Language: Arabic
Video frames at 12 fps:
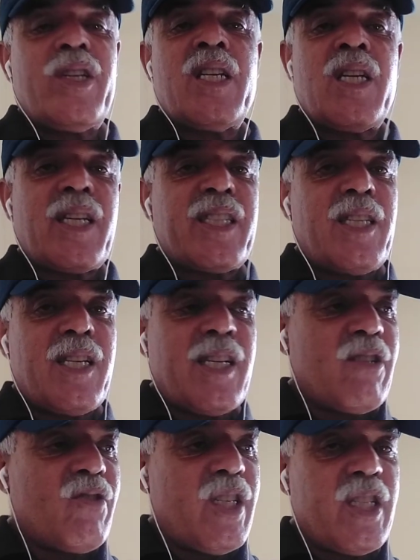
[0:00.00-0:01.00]
الى
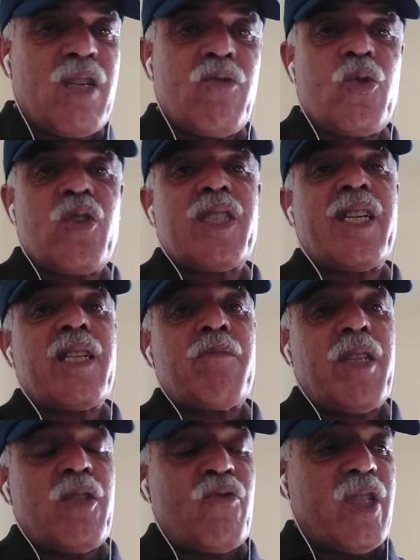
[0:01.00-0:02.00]
الاختلالات التجاوز
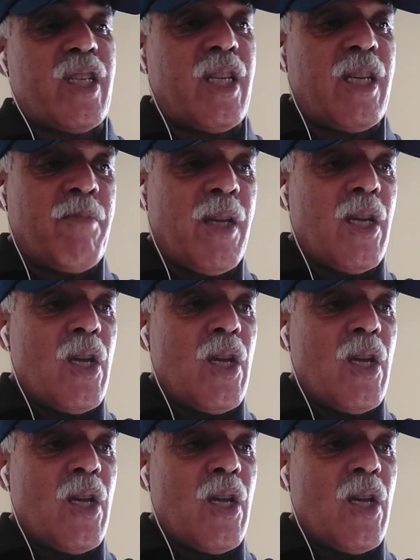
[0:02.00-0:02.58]
التحرميه التشاليب